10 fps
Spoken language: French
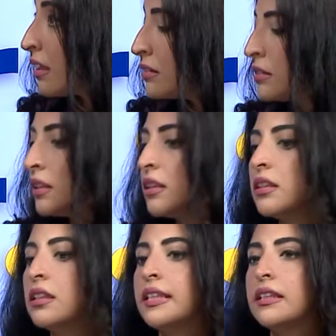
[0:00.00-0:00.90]
Mhm.
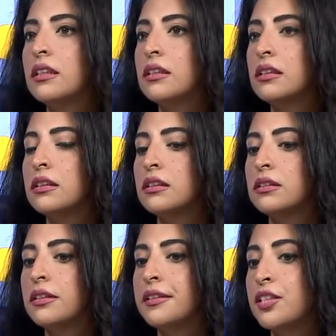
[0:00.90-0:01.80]
Et
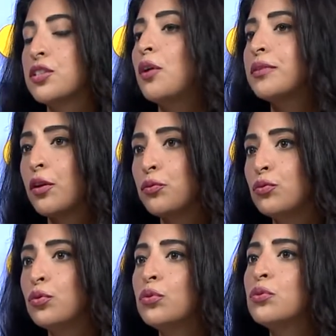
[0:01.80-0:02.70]
déjà, on a eu
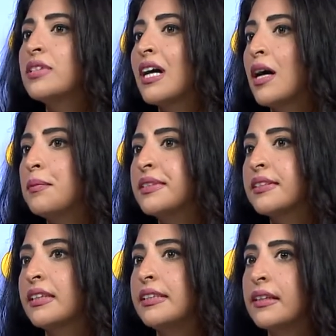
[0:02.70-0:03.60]
deux Arabes
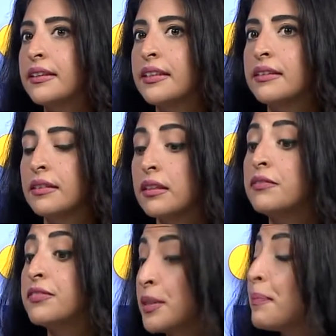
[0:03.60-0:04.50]
israéliens qui,
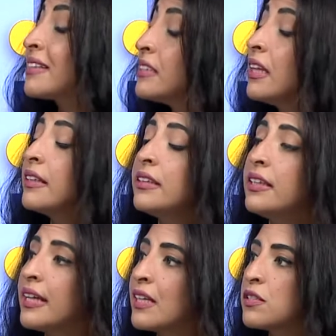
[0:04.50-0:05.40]
faisaient partie de la
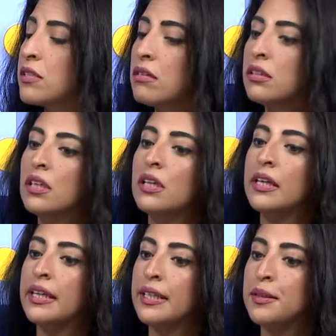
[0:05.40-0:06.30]
délégation.
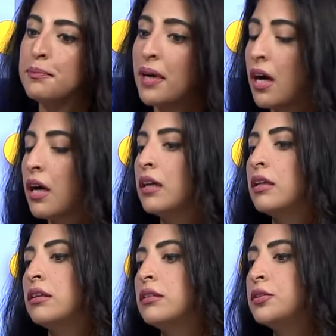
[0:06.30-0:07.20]
Hiba
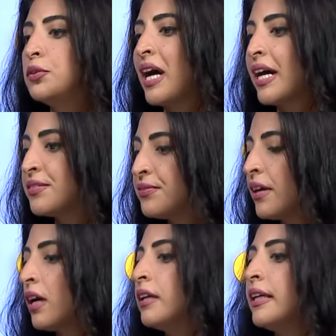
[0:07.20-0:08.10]
de
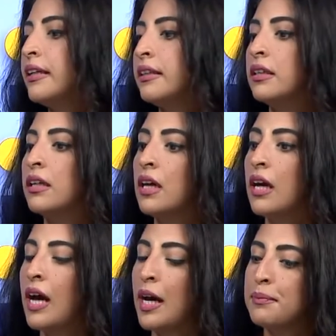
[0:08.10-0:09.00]
Haïfa et
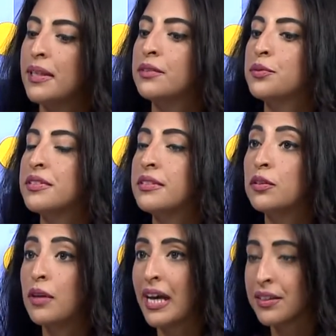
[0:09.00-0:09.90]
Ahmed aussi
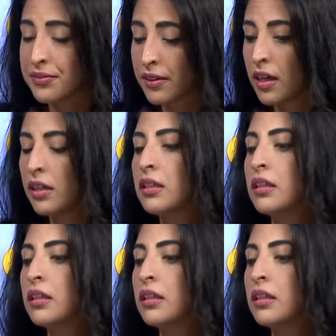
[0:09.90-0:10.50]
de Haïfa.